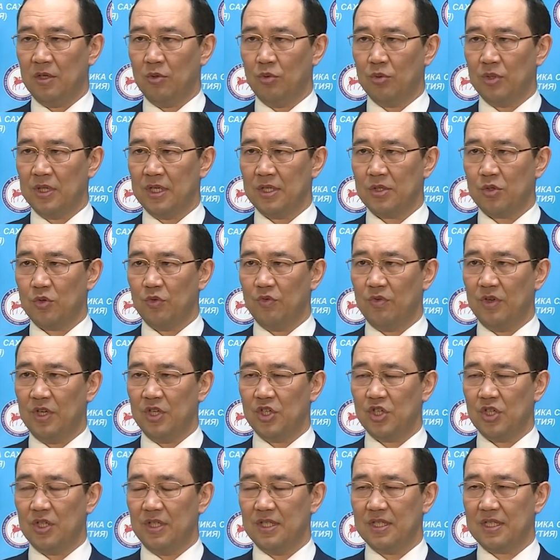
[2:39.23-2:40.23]
у нас
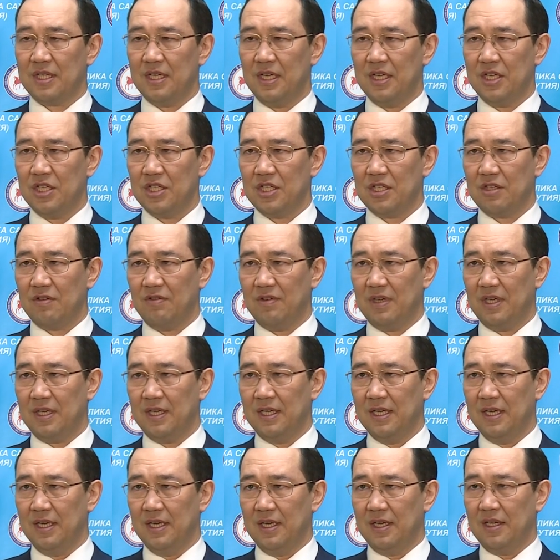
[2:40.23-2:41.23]
увеличилось количество
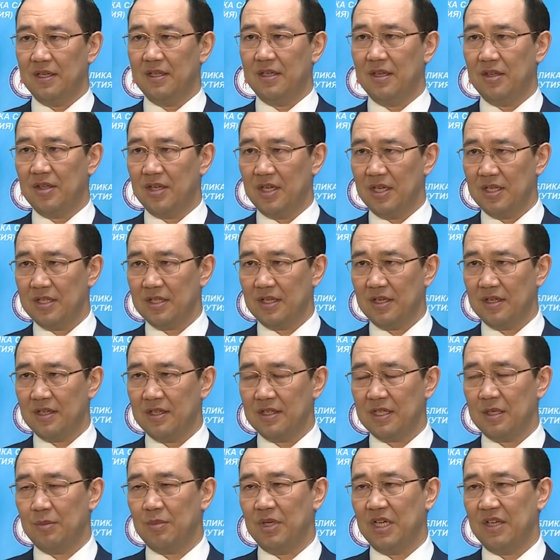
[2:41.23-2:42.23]
детей среди
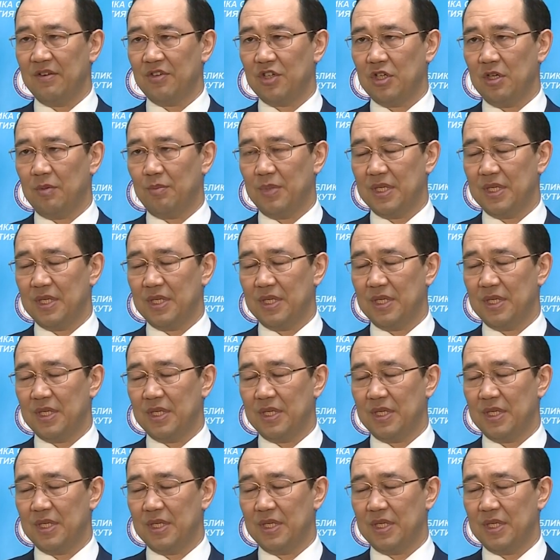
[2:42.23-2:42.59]
заболевших.